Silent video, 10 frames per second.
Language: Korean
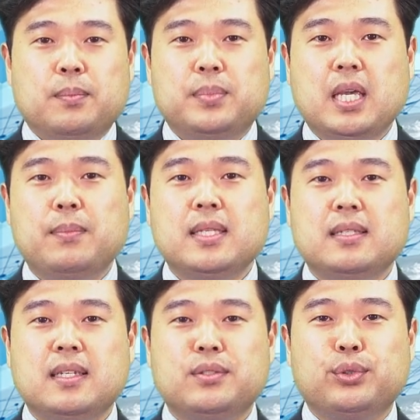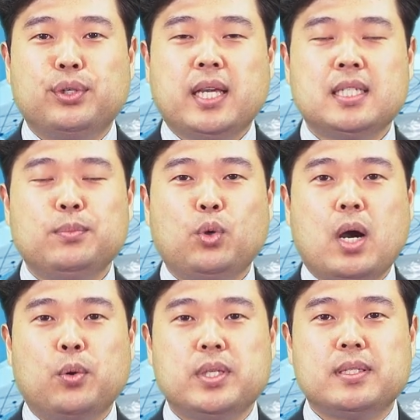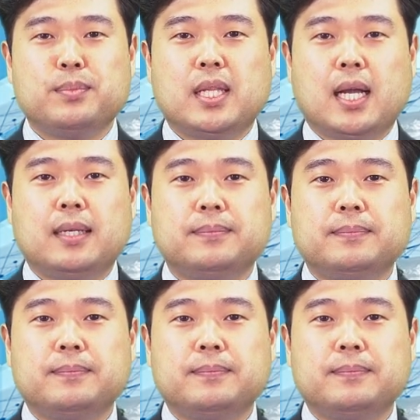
BMS 기술을 핵심으로 하고 있습니다.